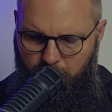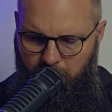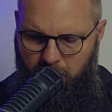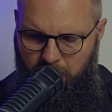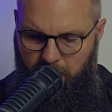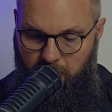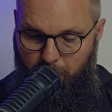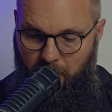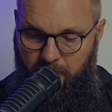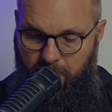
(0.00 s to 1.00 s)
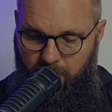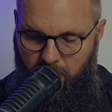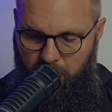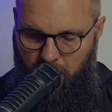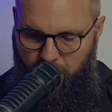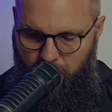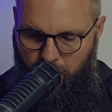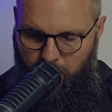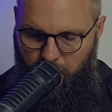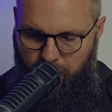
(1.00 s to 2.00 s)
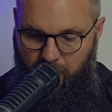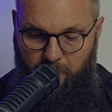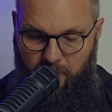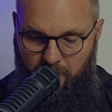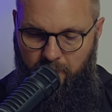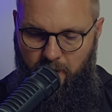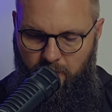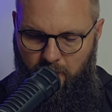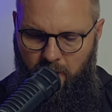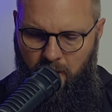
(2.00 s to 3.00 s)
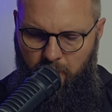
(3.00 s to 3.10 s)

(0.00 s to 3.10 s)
przykazania pańskie, dlaczego się wam nie wiedzie,